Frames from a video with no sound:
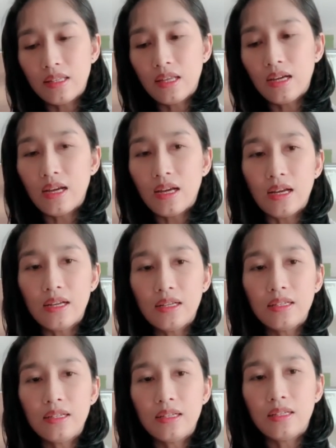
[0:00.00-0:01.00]
นะคะ
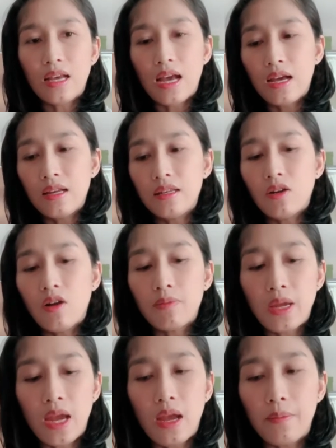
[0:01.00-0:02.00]
อ่ะเดี๋ยวก็
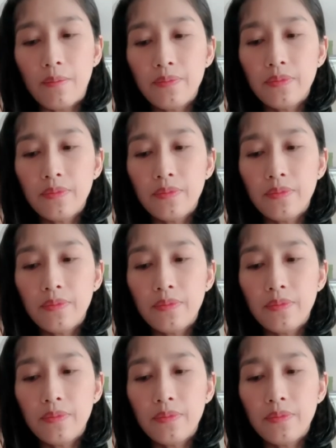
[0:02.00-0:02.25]
แถม